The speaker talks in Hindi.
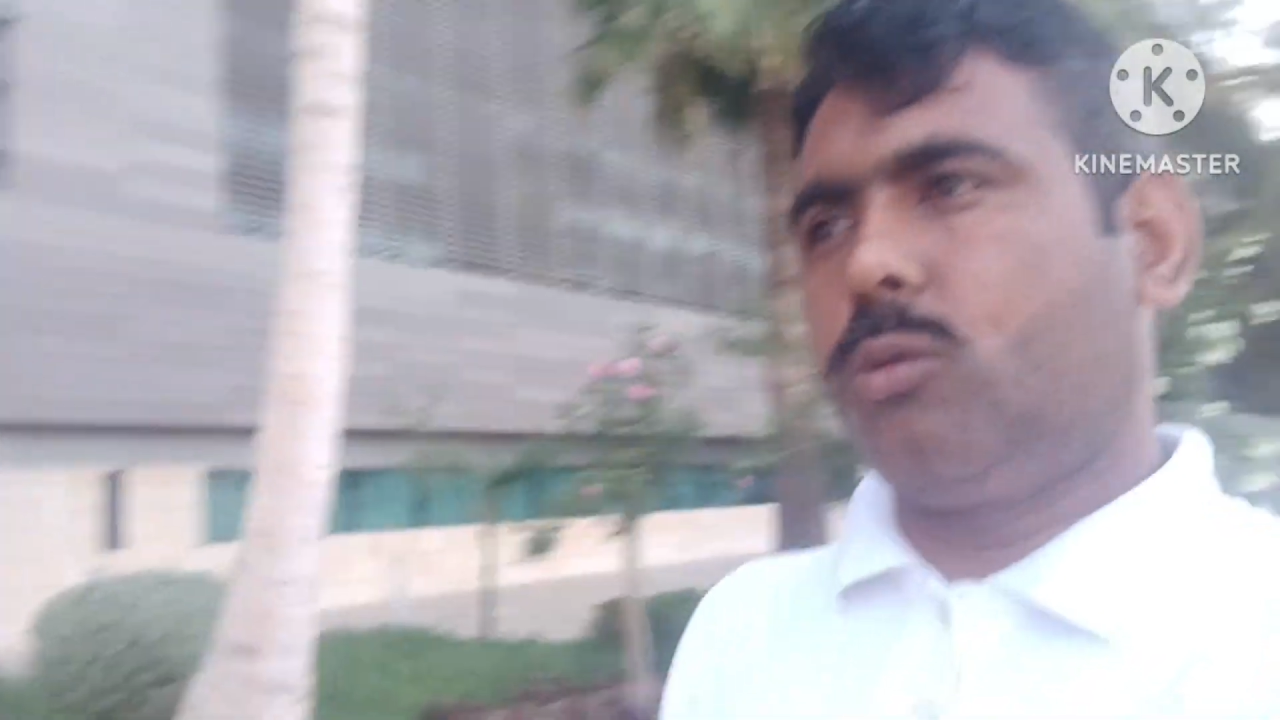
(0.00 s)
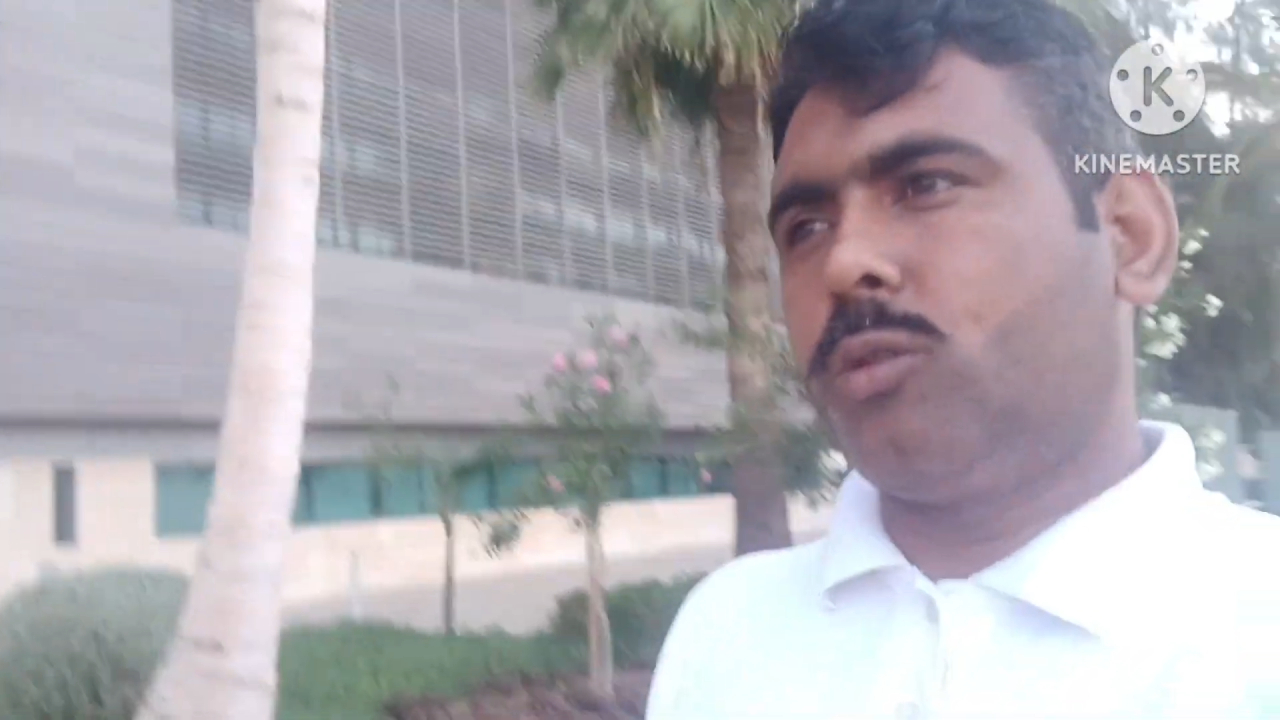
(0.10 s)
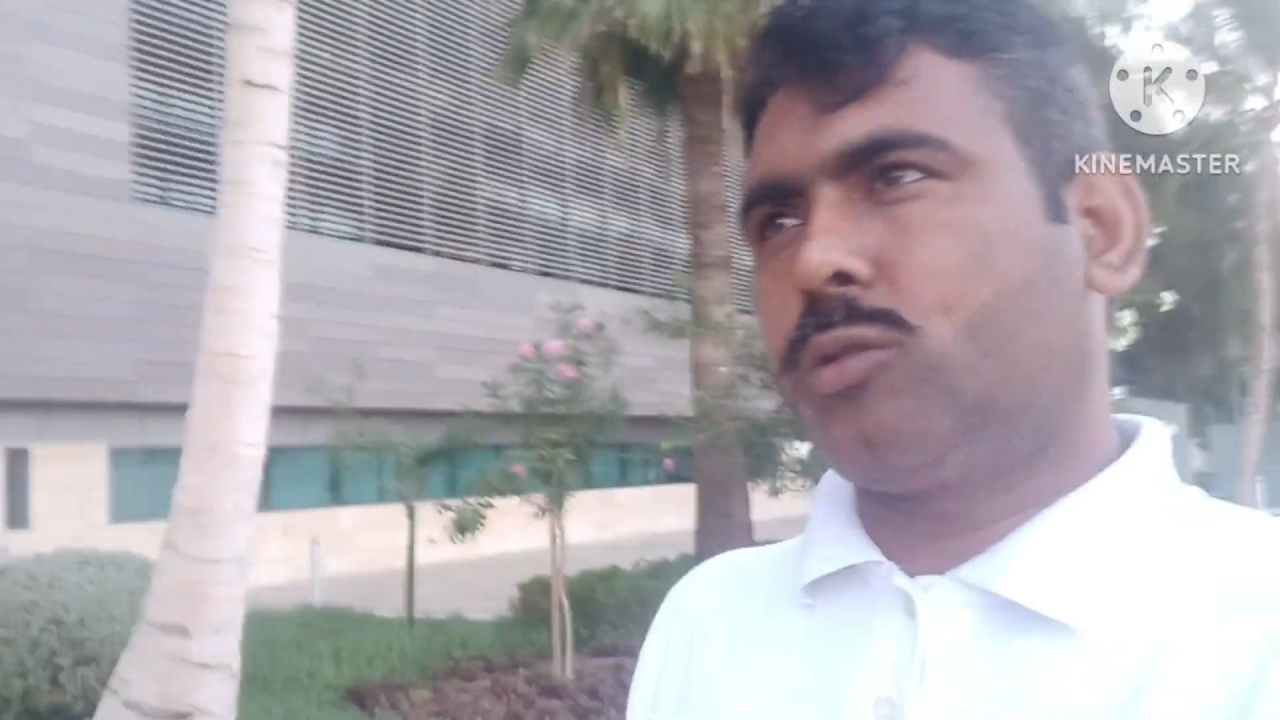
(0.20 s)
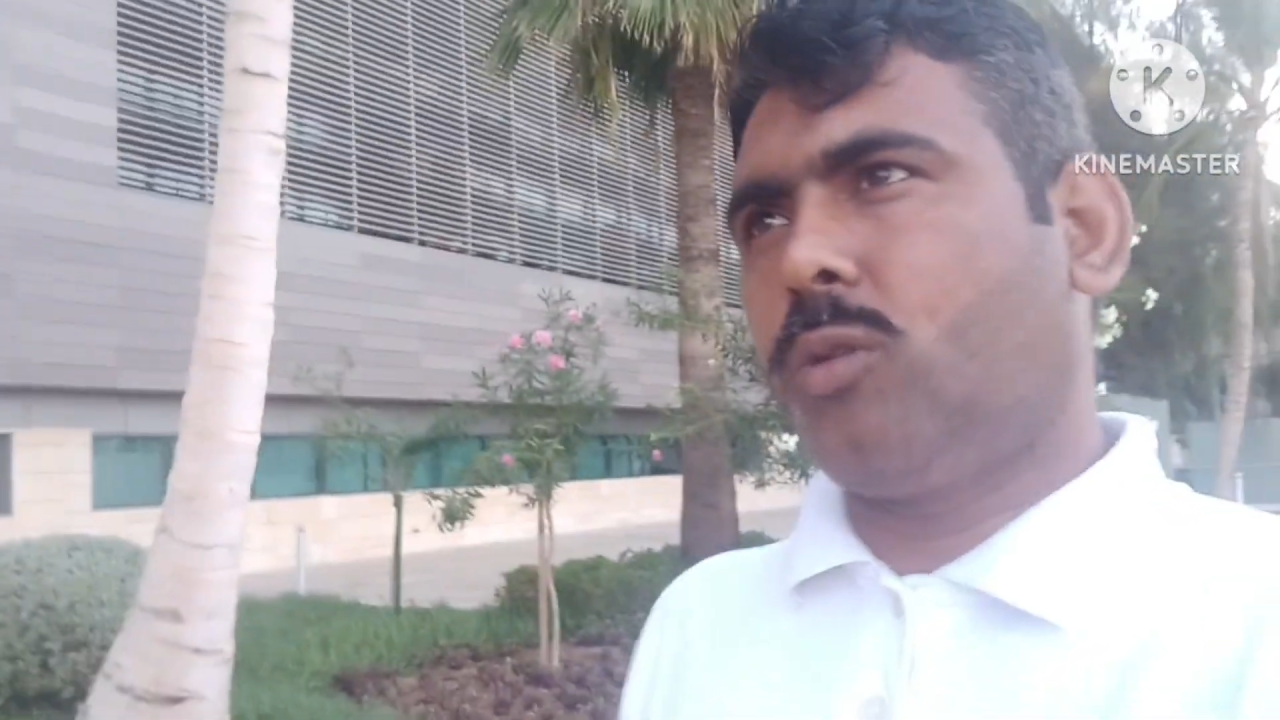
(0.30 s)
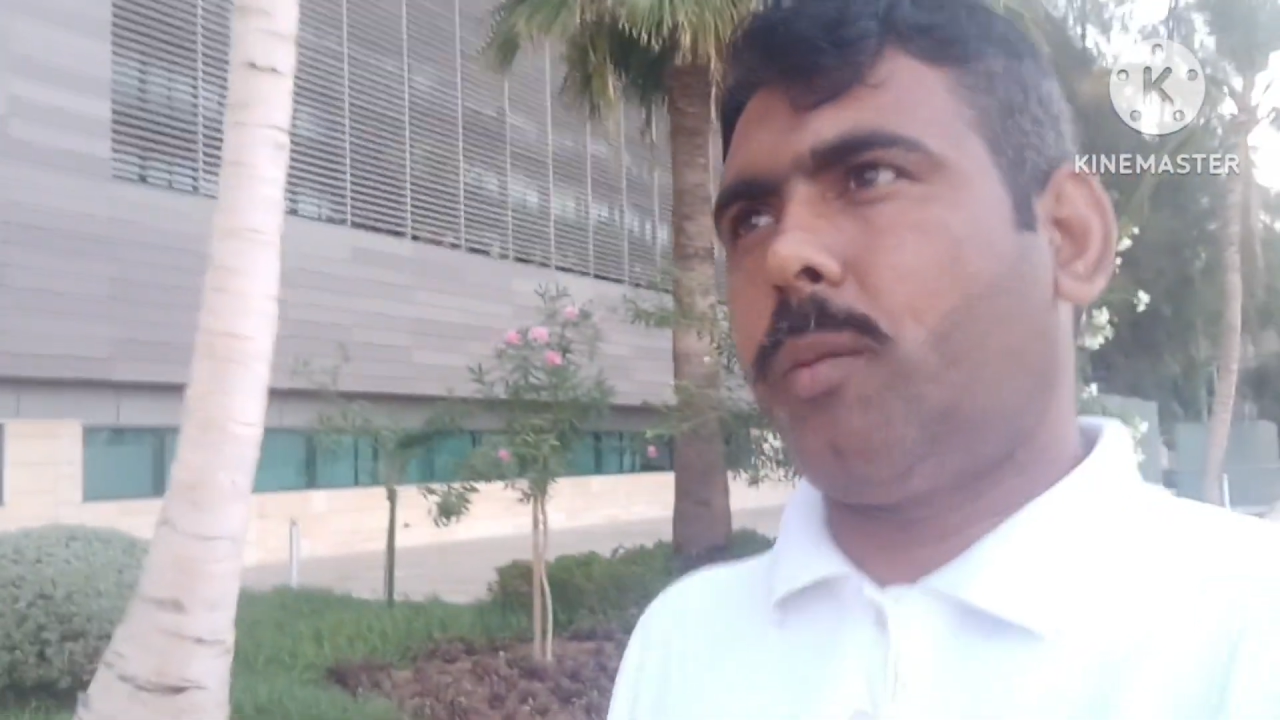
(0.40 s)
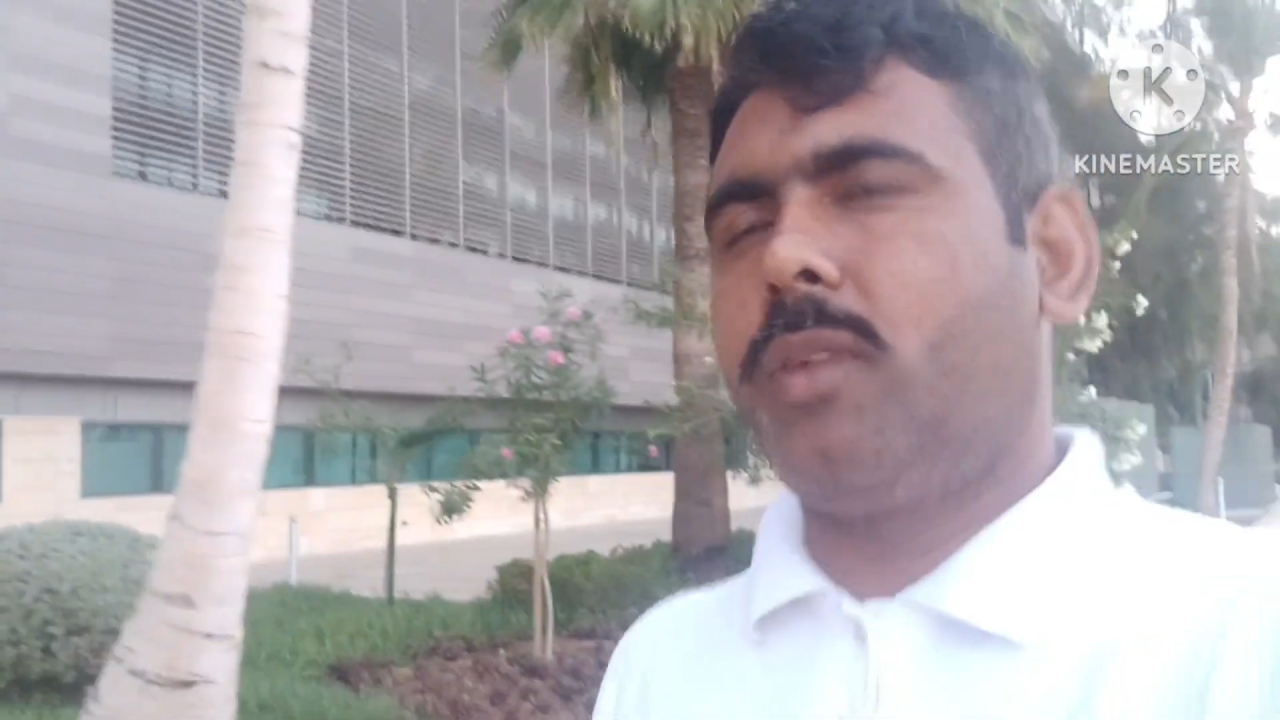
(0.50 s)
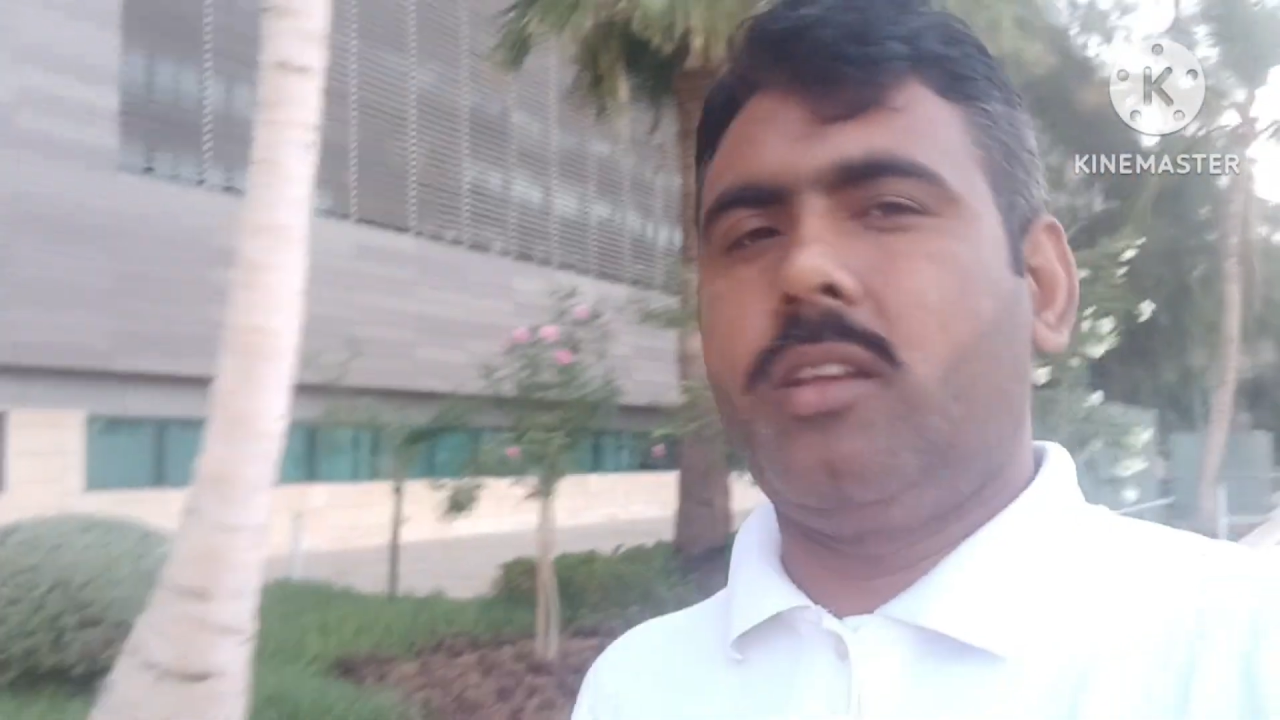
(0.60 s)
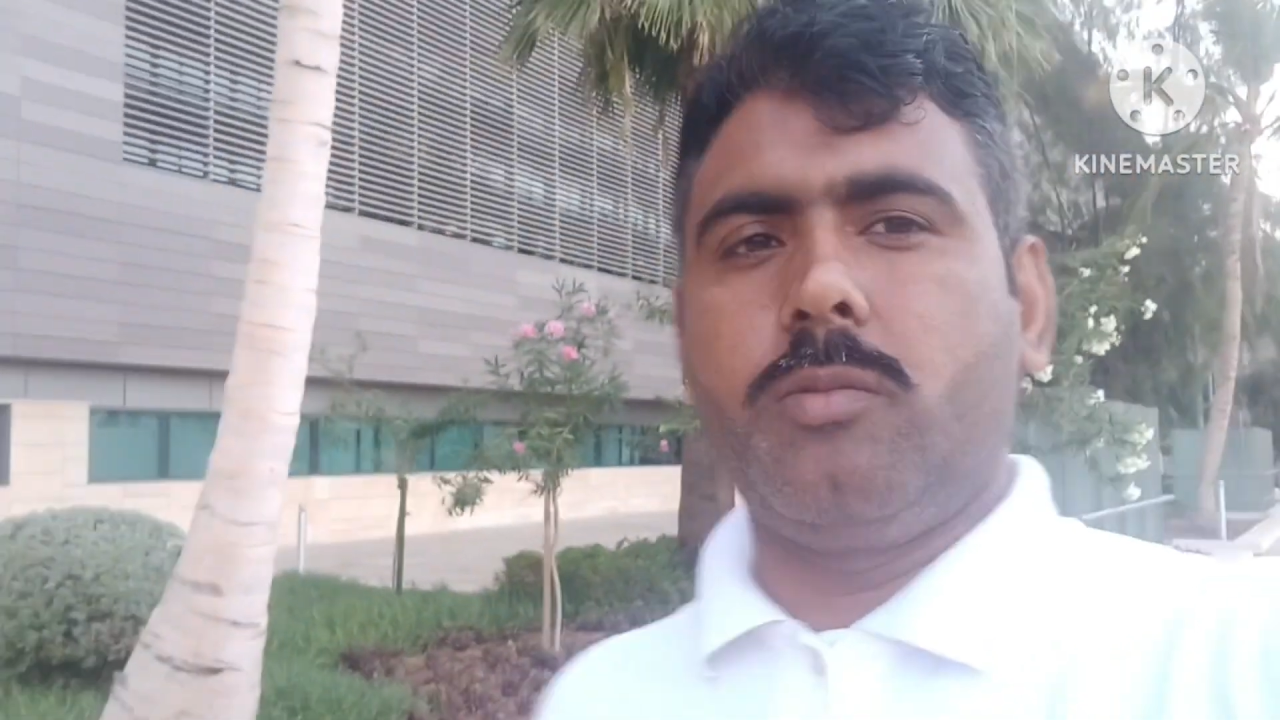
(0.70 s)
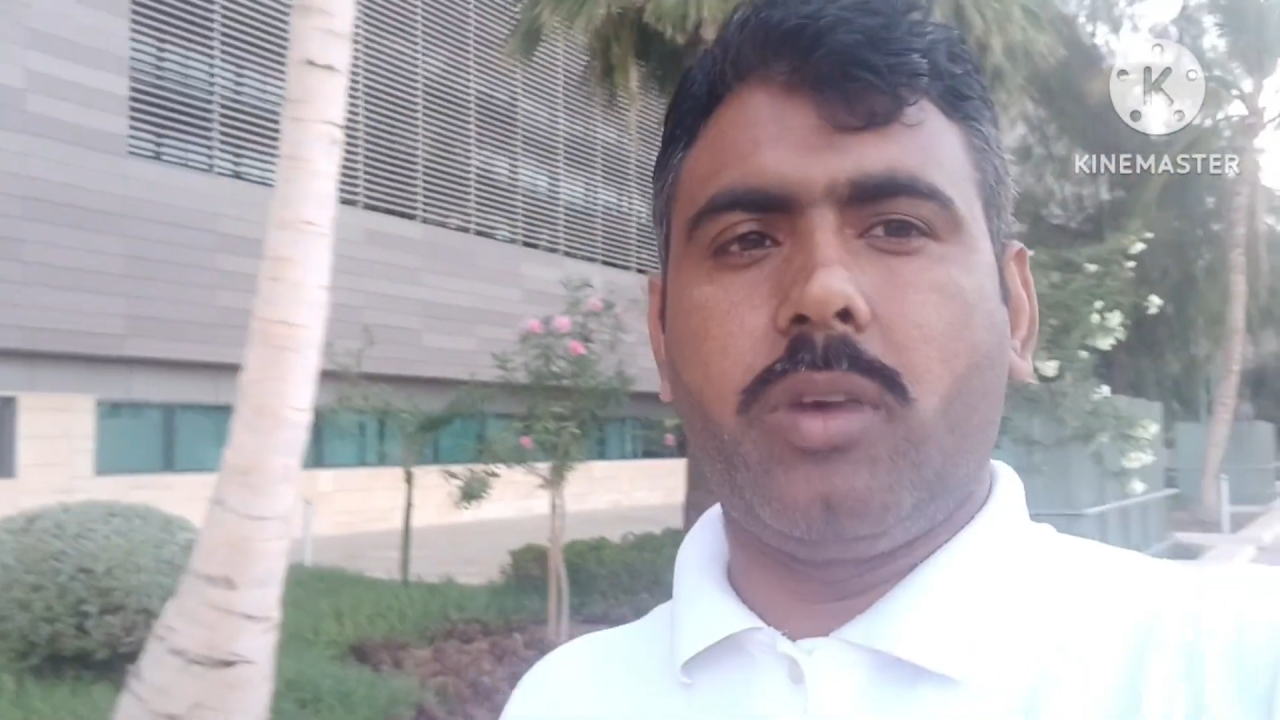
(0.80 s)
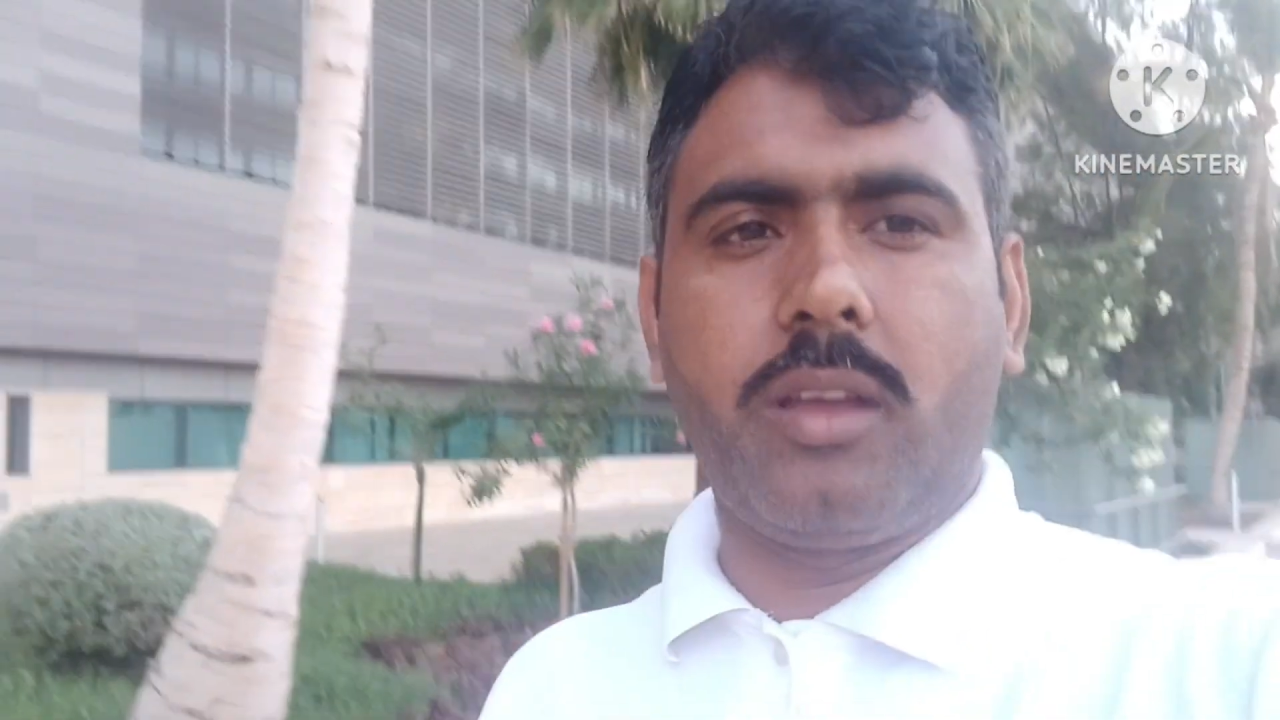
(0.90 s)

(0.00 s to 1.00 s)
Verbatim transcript: दोस्तों आपने इस